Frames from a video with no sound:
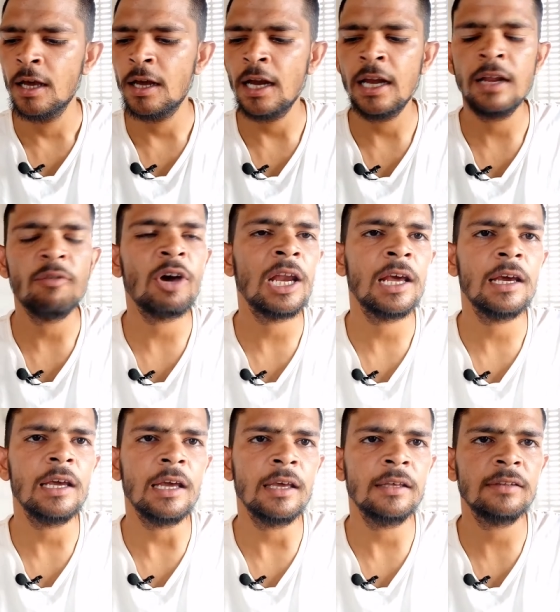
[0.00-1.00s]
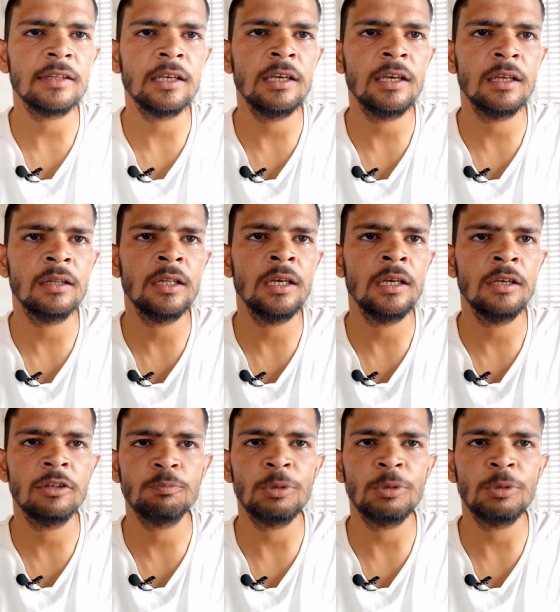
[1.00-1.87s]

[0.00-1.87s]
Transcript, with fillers: रहने वाला है इसकी यदि